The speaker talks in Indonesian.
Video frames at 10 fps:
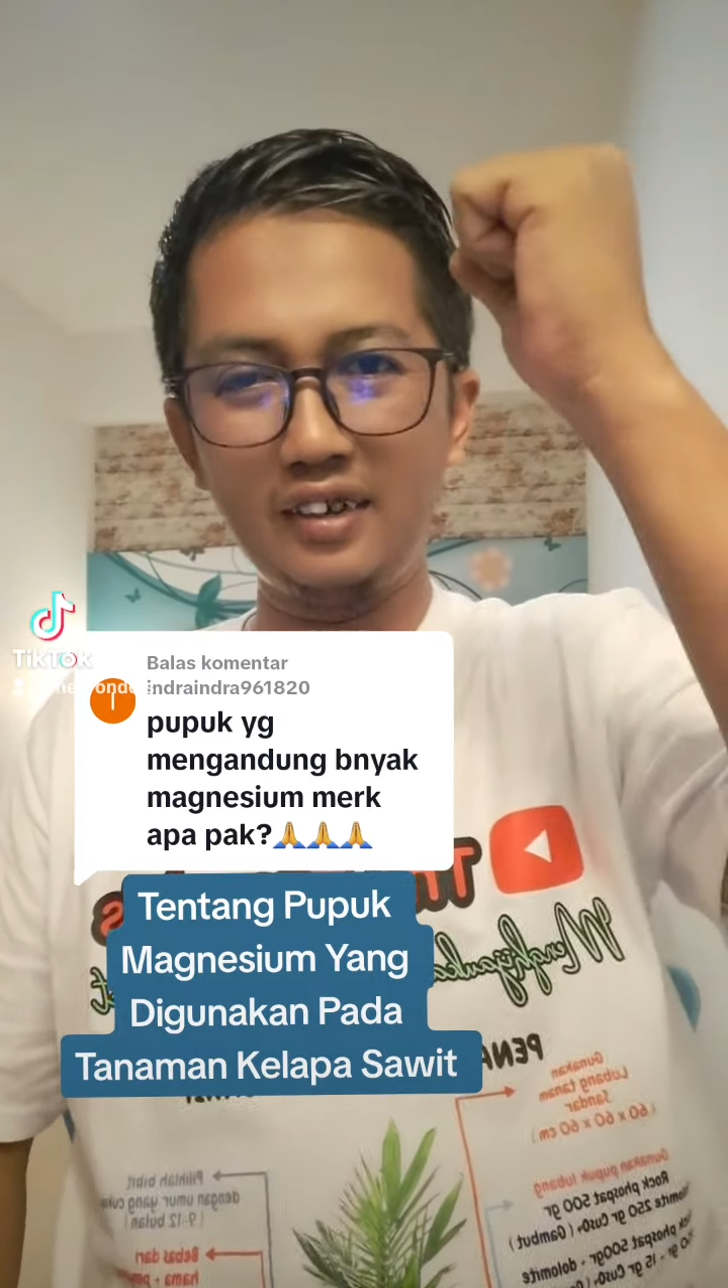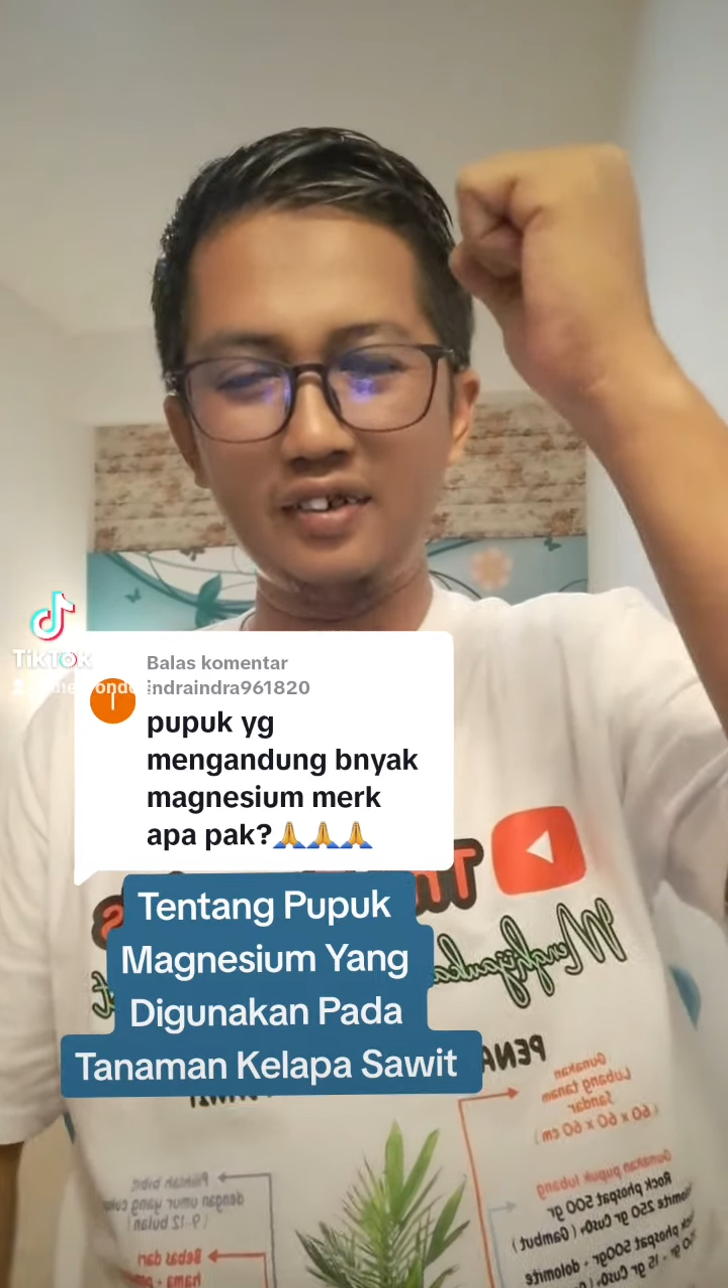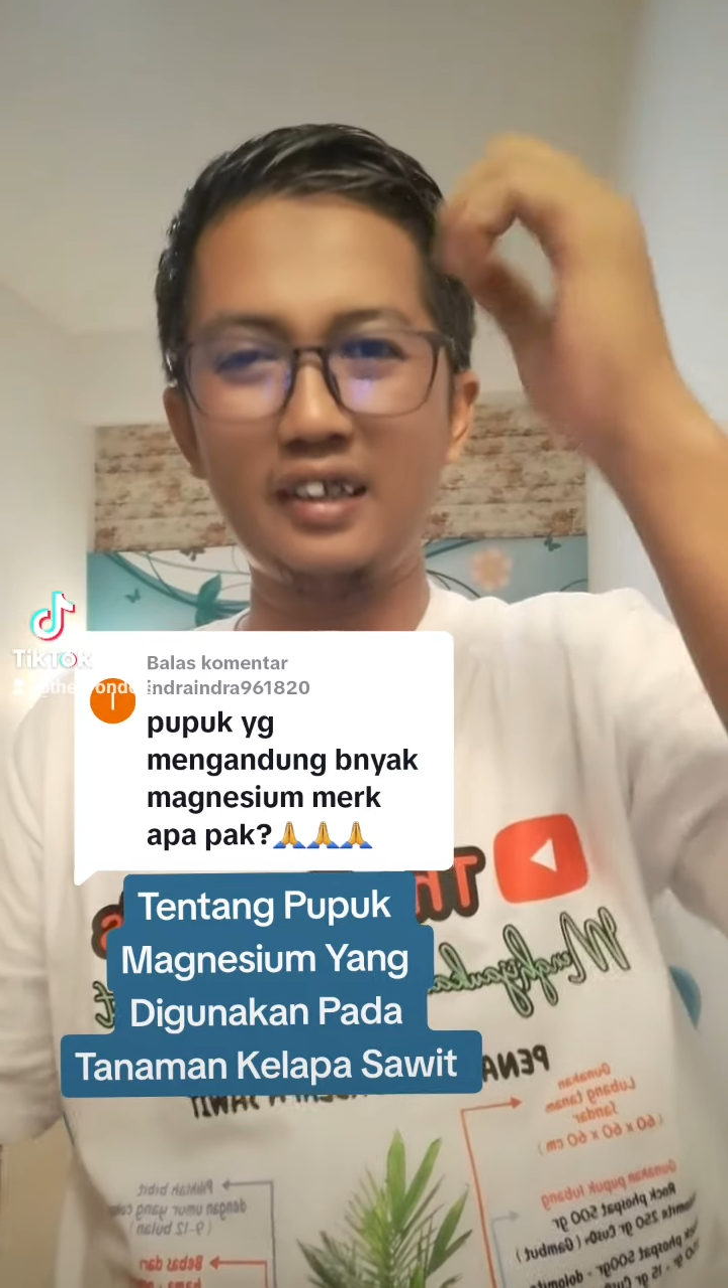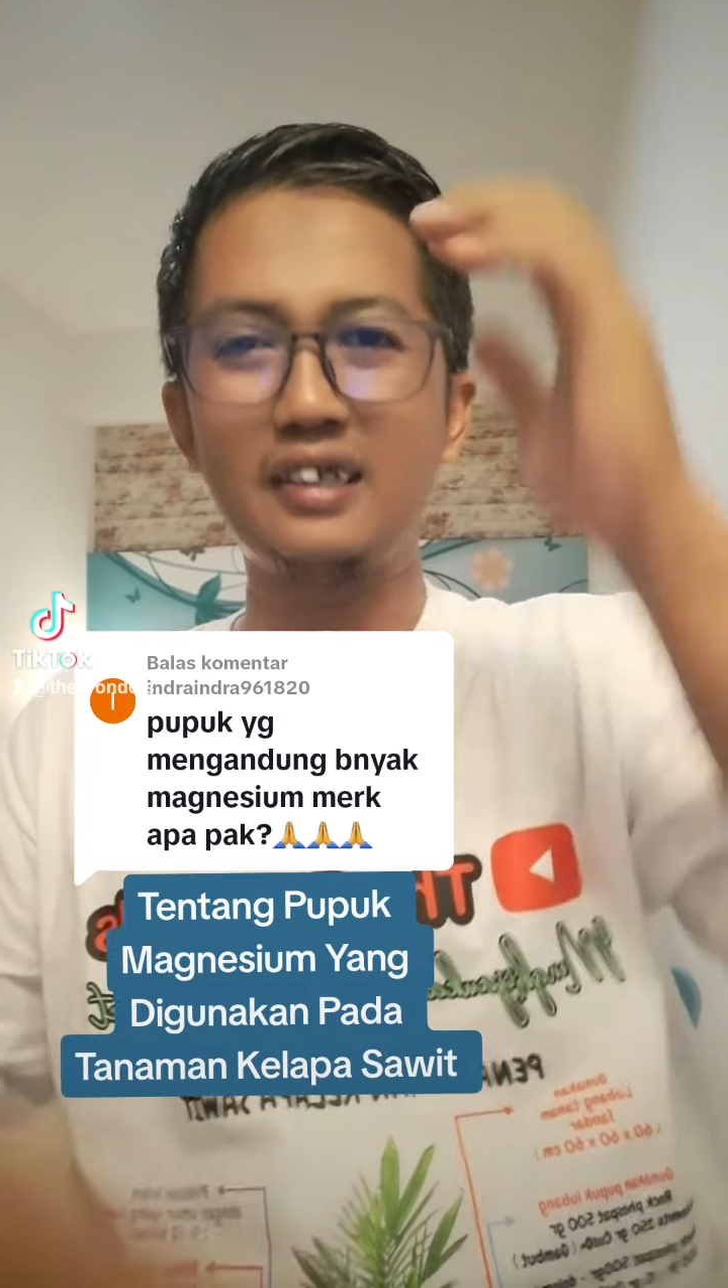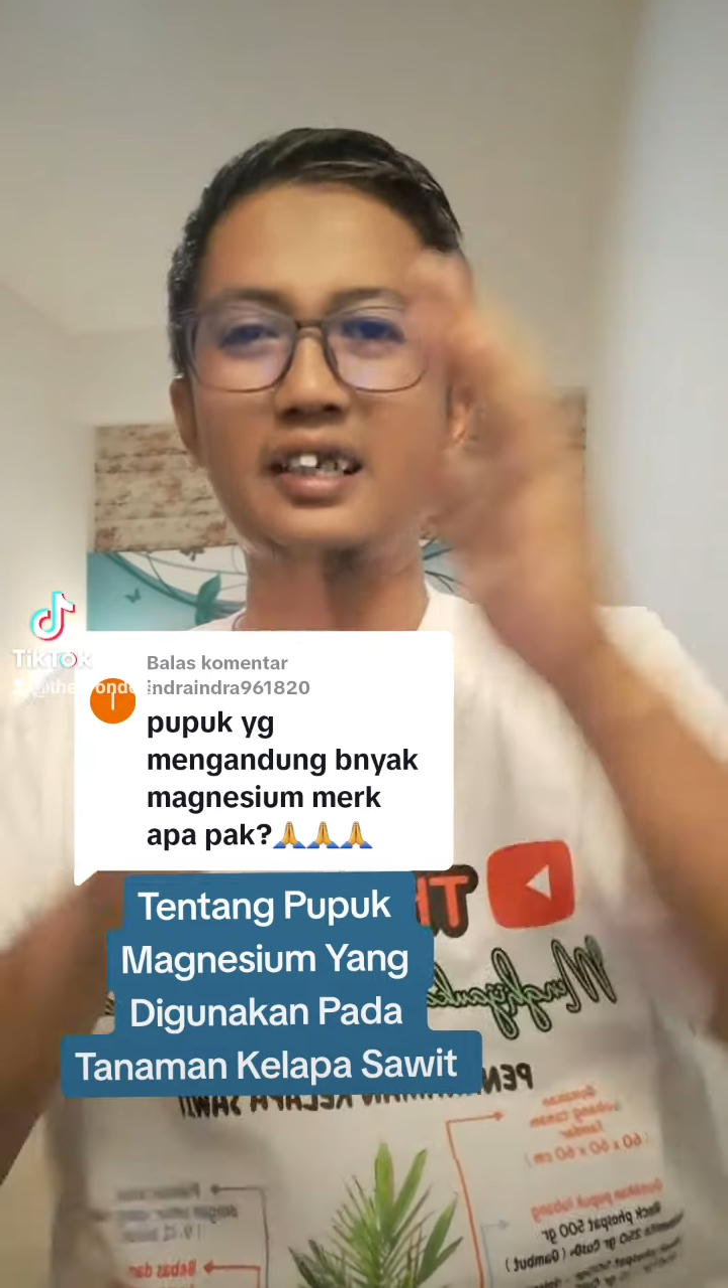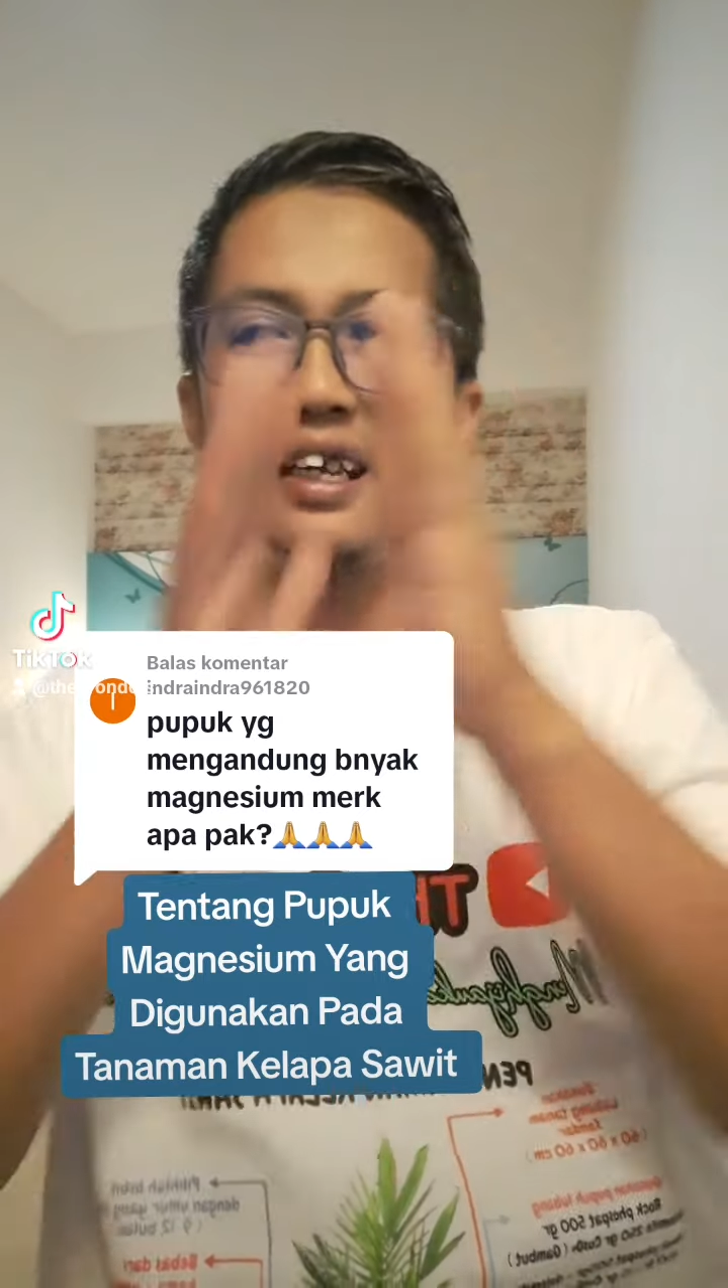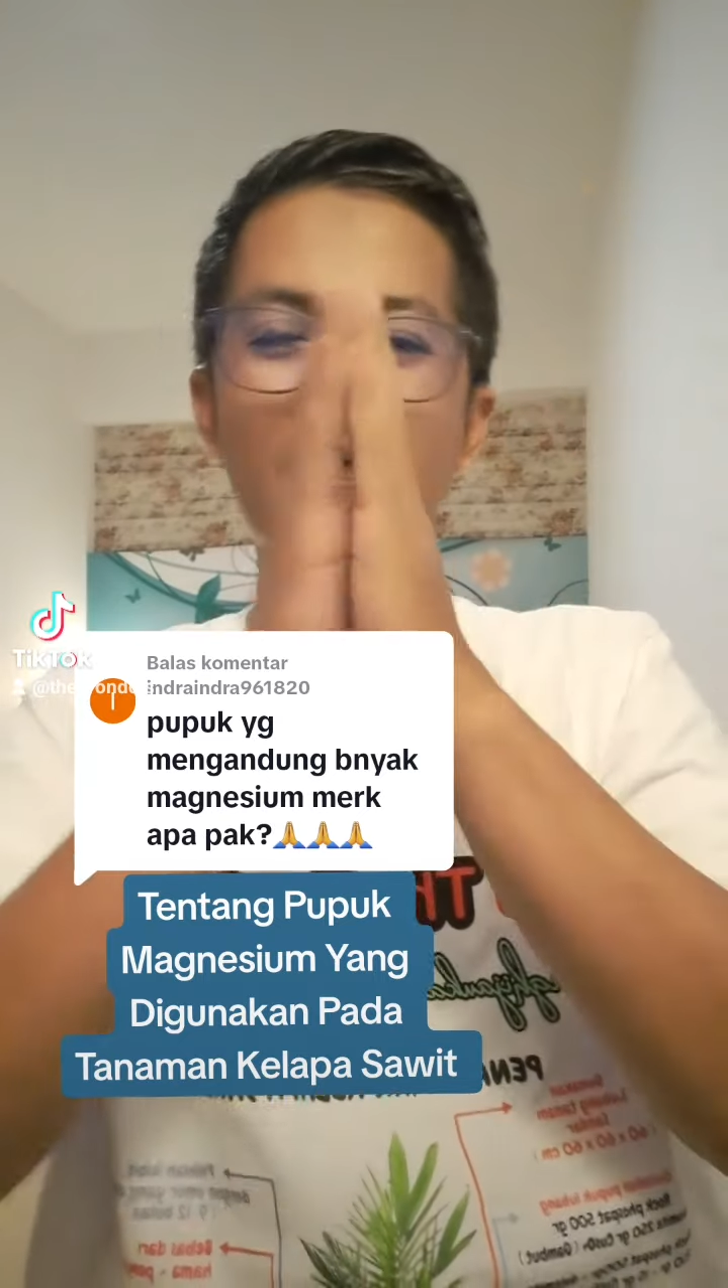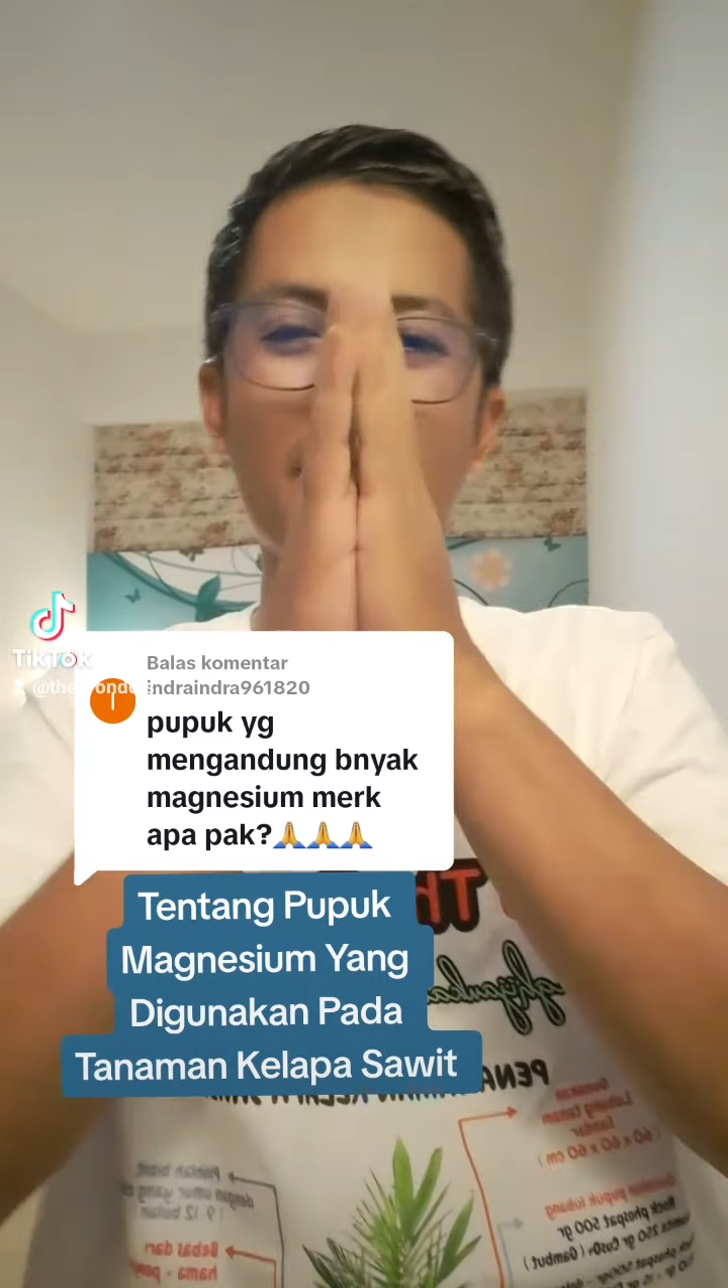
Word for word: Indonesia.